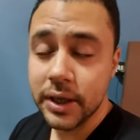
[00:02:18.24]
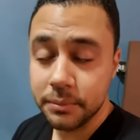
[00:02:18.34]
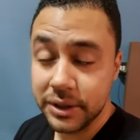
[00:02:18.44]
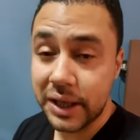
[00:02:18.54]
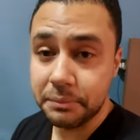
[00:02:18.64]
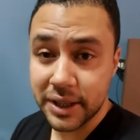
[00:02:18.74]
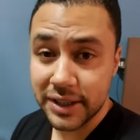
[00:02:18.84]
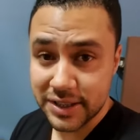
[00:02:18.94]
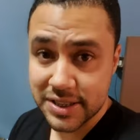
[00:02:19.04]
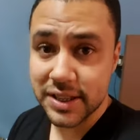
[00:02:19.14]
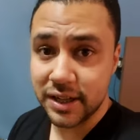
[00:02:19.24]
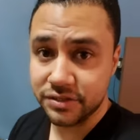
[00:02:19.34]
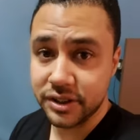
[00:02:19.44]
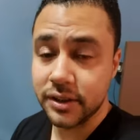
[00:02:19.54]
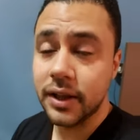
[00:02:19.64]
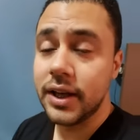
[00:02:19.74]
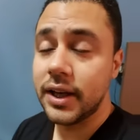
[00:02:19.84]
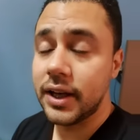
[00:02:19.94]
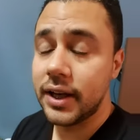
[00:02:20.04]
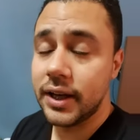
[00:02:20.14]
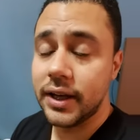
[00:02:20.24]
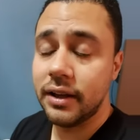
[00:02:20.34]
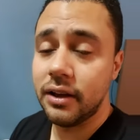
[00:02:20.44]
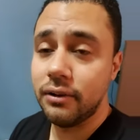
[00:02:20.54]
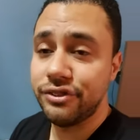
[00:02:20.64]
100 حبايه ده كتير على فكره آه